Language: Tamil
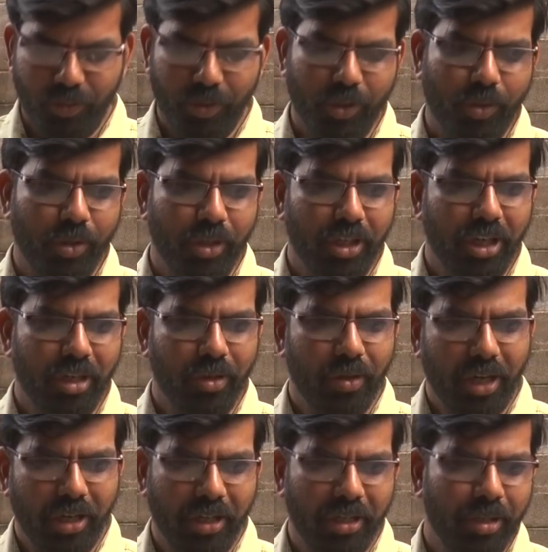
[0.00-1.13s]
உங்கள் சொந்தக்காரங்களோ
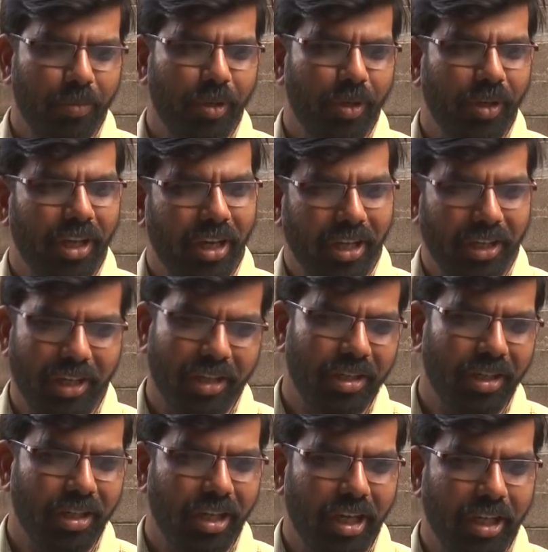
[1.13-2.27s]
அண்ணன் தம்பியோ யாரா
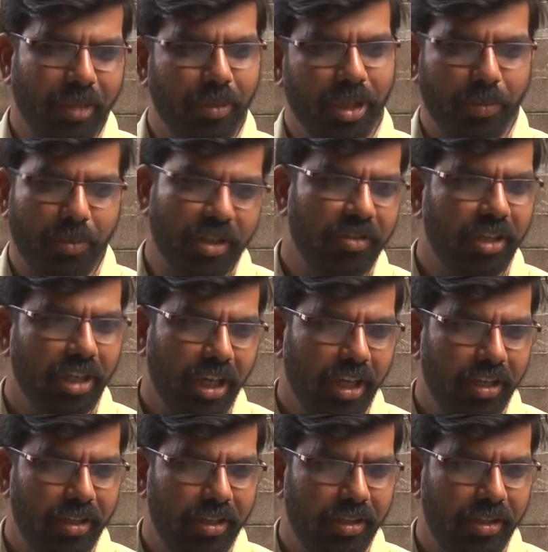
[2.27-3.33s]
இறந்துருந்தா இப்படி நீங்கள் பேசுவீங்களா